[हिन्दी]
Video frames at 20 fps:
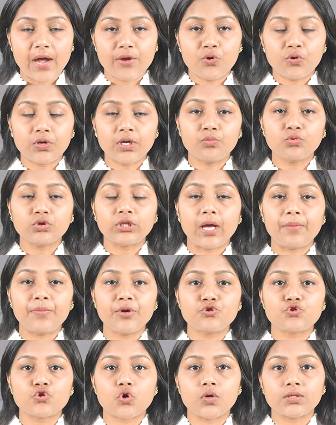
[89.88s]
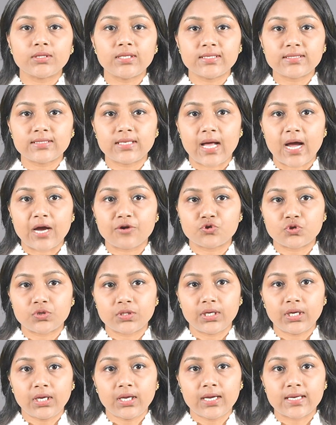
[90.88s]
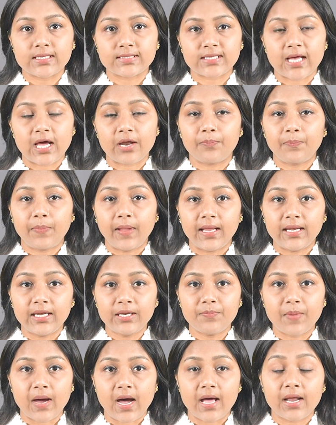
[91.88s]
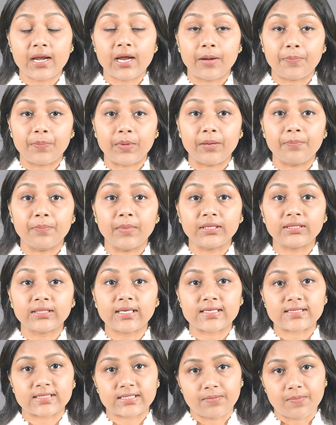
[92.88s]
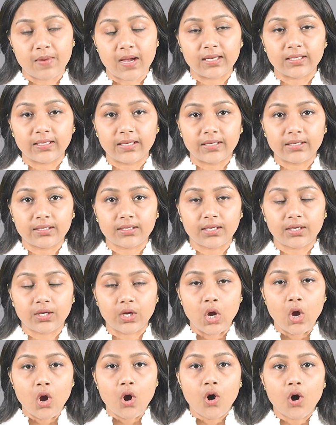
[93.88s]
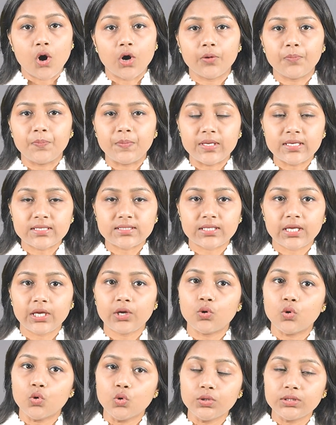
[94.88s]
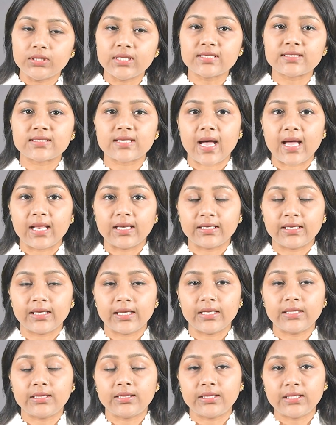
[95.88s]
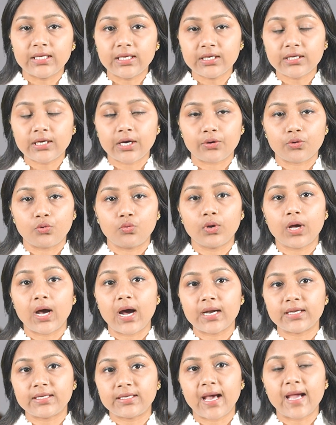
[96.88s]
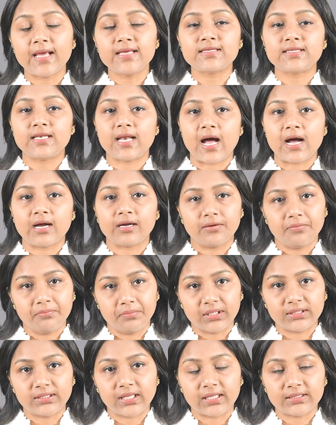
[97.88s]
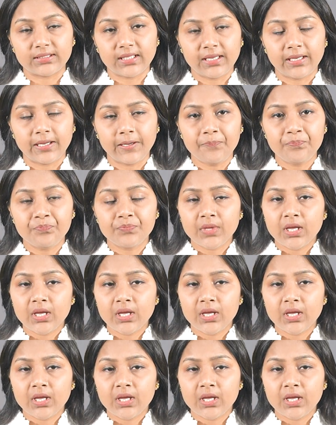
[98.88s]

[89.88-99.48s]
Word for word: आयोग के मुताबिक चौंतीस लाख छः हजार पहली बार अपने मत का इस्तेमाल करेंगे और बीस से 29 साल के तीन करोड़ अट्ठाईस लाख मतदाता हैं